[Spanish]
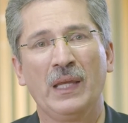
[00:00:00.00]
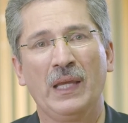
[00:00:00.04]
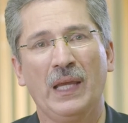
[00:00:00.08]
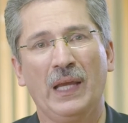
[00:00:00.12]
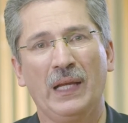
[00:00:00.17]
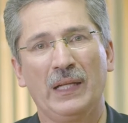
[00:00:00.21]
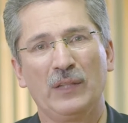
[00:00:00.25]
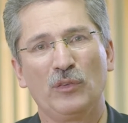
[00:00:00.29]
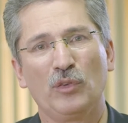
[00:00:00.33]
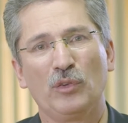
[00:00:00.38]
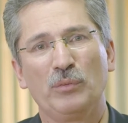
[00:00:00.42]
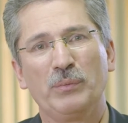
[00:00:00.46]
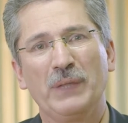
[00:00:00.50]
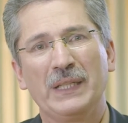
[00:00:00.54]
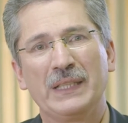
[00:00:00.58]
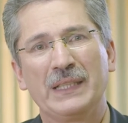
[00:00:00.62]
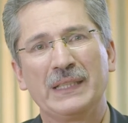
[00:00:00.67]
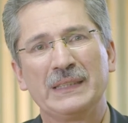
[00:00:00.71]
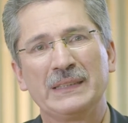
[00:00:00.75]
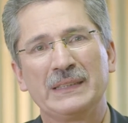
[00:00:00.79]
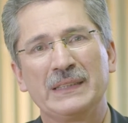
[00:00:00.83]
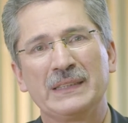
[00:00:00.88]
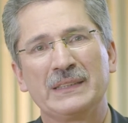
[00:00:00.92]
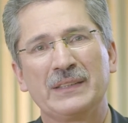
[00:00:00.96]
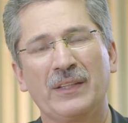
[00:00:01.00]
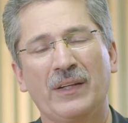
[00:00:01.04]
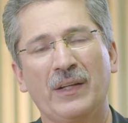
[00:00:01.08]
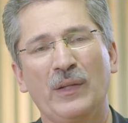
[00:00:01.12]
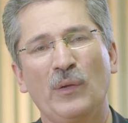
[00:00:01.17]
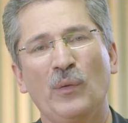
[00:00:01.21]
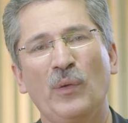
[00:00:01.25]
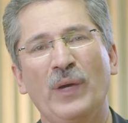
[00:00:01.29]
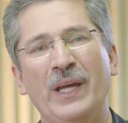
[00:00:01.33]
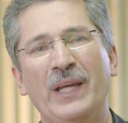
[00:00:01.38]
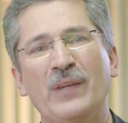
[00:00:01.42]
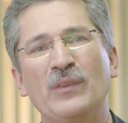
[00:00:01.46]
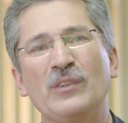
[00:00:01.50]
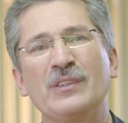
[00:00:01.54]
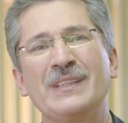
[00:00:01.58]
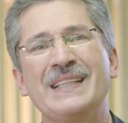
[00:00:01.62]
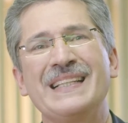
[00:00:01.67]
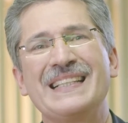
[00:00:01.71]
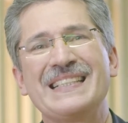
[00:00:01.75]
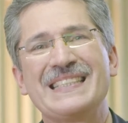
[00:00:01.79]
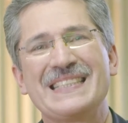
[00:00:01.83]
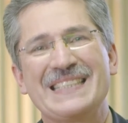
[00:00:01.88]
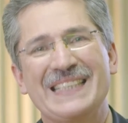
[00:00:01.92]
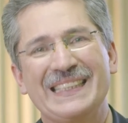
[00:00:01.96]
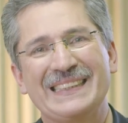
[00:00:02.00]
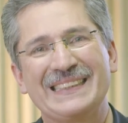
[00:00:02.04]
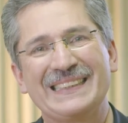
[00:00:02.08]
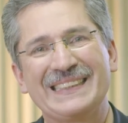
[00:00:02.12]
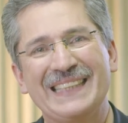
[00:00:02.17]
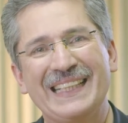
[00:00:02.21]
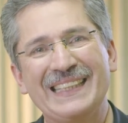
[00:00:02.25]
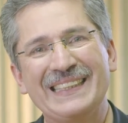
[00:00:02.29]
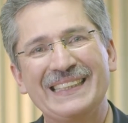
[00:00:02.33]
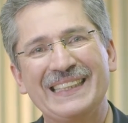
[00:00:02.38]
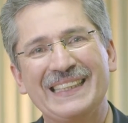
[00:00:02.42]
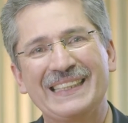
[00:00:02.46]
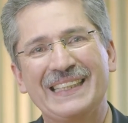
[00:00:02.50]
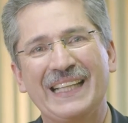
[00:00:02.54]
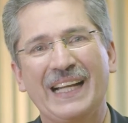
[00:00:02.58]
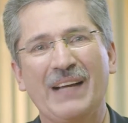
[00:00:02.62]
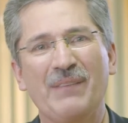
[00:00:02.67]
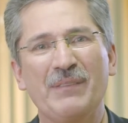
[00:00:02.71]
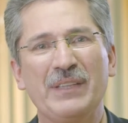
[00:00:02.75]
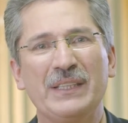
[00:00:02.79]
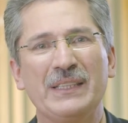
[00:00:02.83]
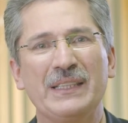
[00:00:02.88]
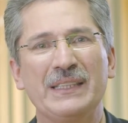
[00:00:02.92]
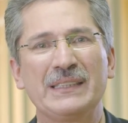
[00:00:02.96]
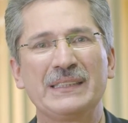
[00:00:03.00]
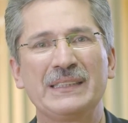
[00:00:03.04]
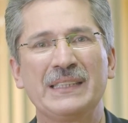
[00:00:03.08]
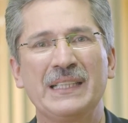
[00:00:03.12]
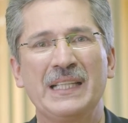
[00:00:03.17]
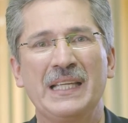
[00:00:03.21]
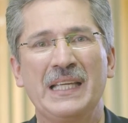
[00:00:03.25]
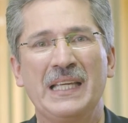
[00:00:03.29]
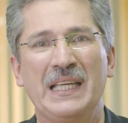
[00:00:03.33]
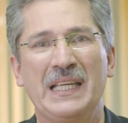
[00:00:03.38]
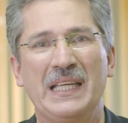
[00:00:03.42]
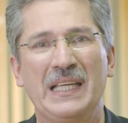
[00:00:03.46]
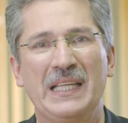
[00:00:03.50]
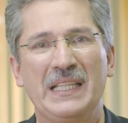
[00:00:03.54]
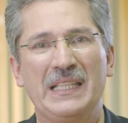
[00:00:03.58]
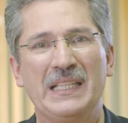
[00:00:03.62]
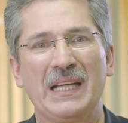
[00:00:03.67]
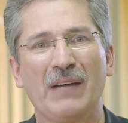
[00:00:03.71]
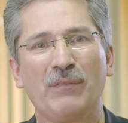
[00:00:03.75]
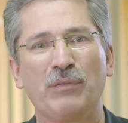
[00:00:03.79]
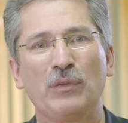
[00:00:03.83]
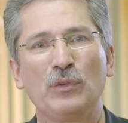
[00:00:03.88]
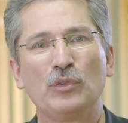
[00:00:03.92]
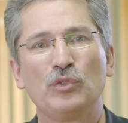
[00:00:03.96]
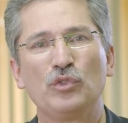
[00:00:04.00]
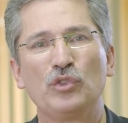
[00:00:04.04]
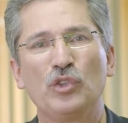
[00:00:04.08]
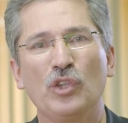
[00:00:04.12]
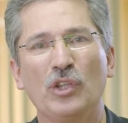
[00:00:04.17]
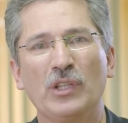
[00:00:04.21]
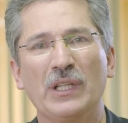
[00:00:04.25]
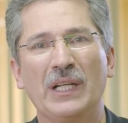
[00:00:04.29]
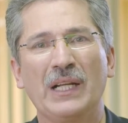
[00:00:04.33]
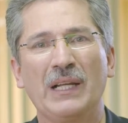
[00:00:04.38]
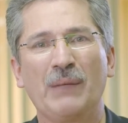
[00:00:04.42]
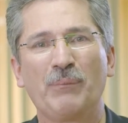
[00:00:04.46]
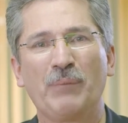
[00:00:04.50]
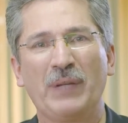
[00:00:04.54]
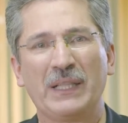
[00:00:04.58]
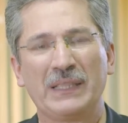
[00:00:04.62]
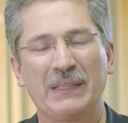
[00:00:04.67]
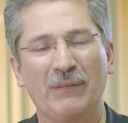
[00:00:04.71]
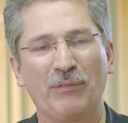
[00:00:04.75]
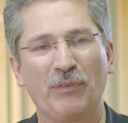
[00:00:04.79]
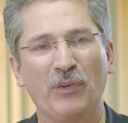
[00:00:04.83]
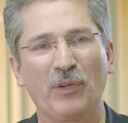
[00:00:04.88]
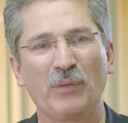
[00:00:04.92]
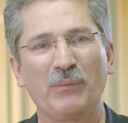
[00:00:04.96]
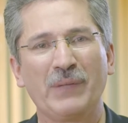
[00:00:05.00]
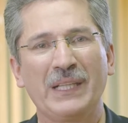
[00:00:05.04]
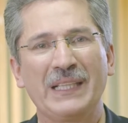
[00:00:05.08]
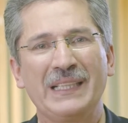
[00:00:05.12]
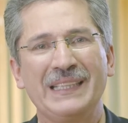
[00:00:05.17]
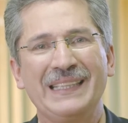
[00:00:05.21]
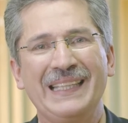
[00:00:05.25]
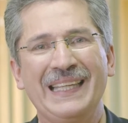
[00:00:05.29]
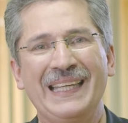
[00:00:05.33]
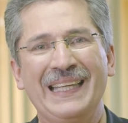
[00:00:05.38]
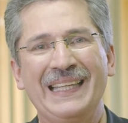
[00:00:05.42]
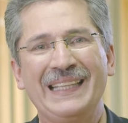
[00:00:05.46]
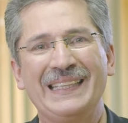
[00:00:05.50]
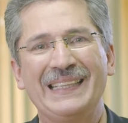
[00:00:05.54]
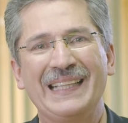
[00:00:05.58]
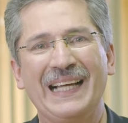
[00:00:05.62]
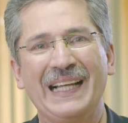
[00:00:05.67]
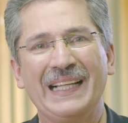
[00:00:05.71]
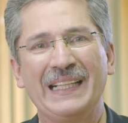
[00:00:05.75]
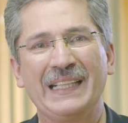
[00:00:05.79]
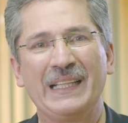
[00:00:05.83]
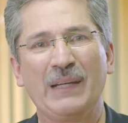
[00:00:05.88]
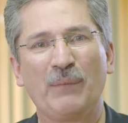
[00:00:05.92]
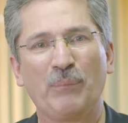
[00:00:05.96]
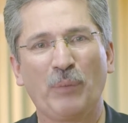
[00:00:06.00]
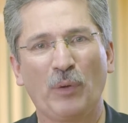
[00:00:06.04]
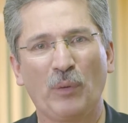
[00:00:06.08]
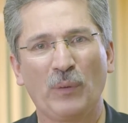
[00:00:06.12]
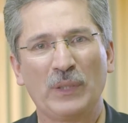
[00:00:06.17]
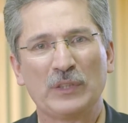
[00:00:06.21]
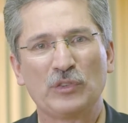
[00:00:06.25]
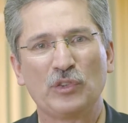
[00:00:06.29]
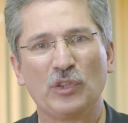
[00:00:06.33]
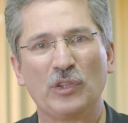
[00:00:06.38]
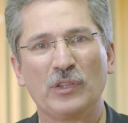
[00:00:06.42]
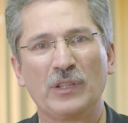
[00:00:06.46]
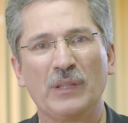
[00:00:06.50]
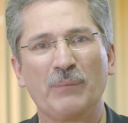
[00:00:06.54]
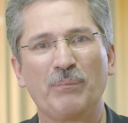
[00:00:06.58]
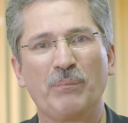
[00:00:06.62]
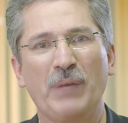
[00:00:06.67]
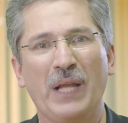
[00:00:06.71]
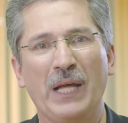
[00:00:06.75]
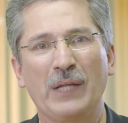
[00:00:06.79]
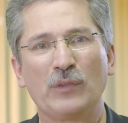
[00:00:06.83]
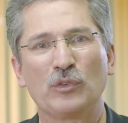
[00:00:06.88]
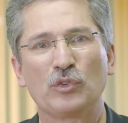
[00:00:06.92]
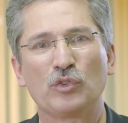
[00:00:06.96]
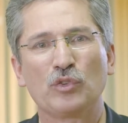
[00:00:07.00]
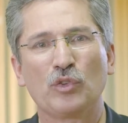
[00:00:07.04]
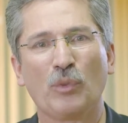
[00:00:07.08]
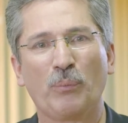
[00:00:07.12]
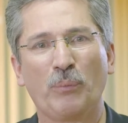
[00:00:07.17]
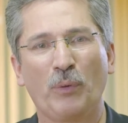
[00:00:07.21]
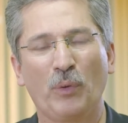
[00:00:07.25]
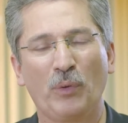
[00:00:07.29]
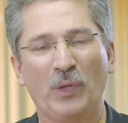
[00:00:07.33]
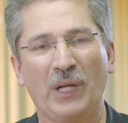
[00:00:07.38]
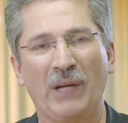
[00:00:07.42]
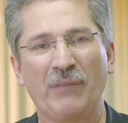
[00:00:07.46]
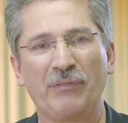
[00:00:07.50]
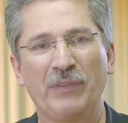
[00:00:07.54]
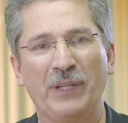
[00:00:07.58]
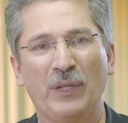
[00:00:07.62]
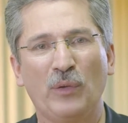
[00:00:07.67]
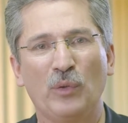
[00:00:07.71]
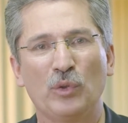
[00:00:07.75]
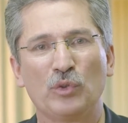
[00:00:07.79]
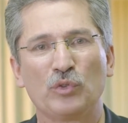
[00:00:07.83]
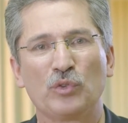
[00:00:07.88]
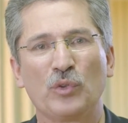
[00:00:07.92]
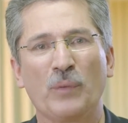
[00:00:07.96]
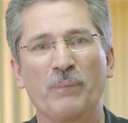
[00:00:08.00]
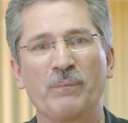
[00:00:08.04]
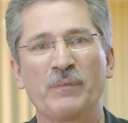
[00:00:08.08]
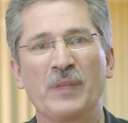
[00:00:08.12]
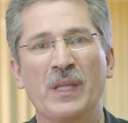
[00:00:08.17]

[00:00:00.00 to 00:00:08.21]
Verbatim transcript: En el 2015 se redujeron 60 trámites y ya funciona la plataforma digital de aprobación de planos topográficos.